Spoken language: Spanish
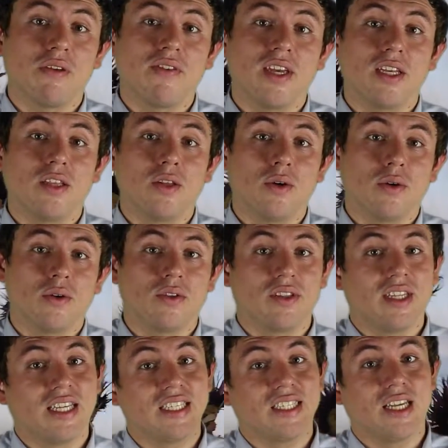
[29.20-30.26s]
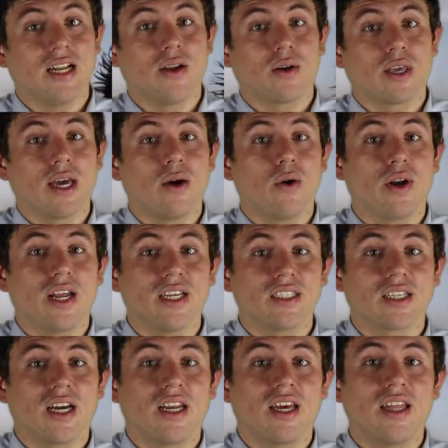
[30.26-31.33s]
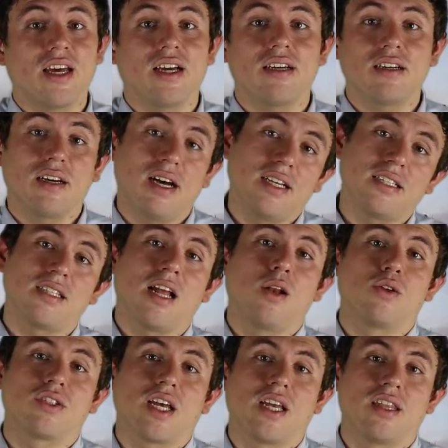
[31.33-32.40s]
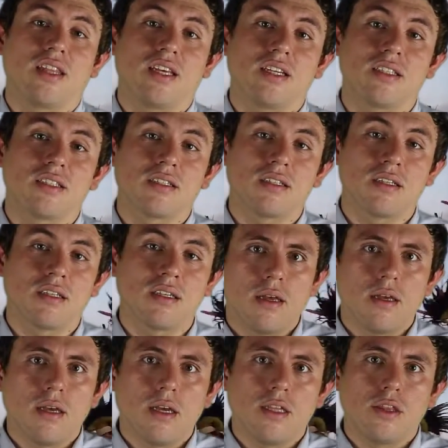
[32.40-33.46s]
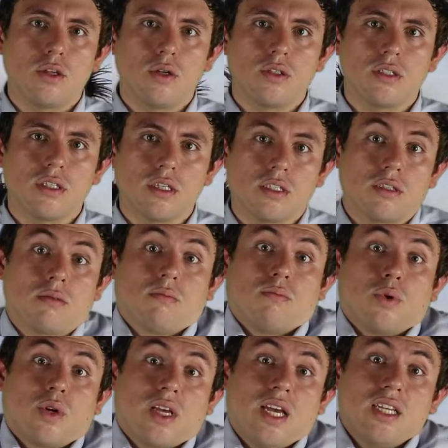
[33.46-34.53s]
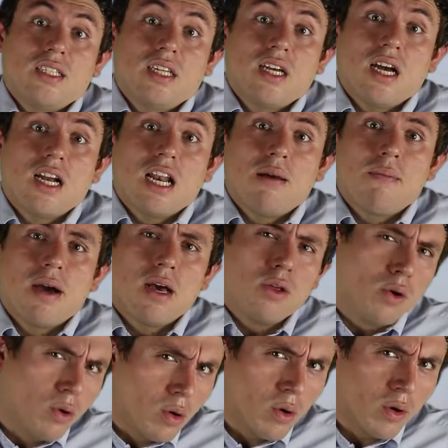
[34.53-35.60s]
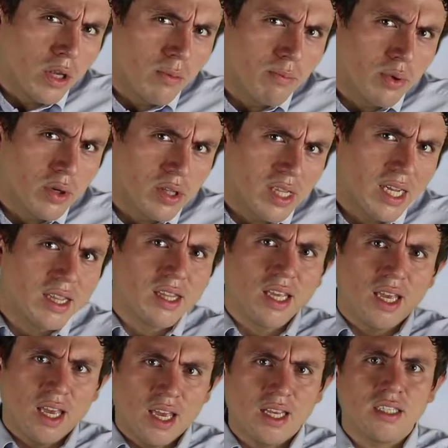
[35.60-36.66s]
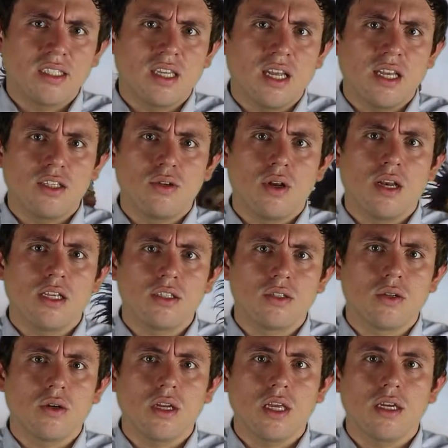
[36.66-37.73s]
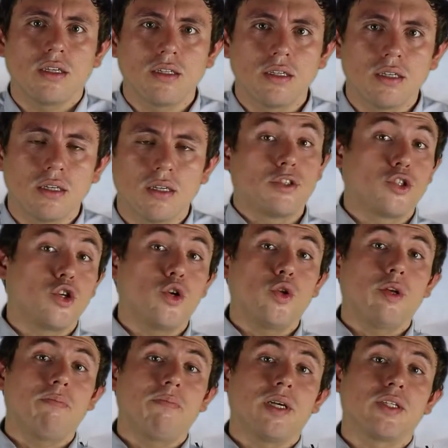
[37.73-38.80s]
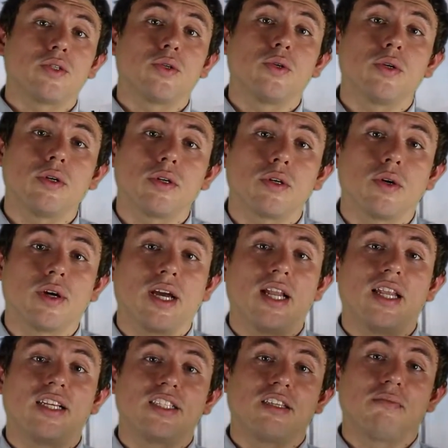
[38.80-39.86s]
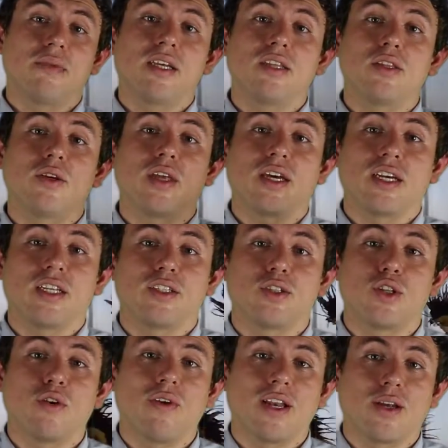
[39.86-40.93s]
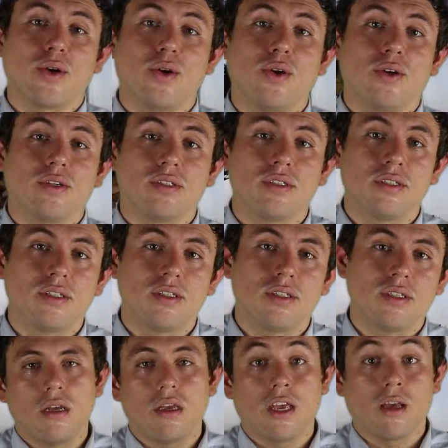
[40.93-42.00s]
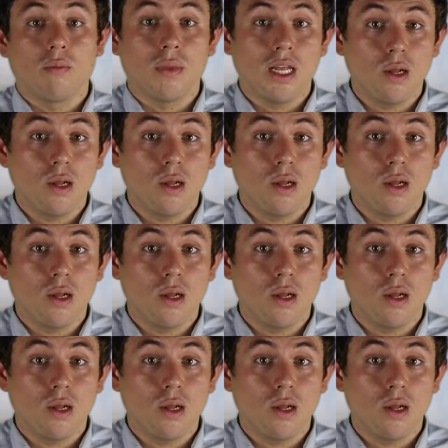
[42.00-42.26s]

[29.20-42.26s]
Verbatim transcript: viviendo, desde lo que ahora es Canadá hasta los Andes. Entonces, ¿por qué es tan aclamado o importante este hecho en la historia? Todo empezó con el nacimiento de Cristóbal Colón, en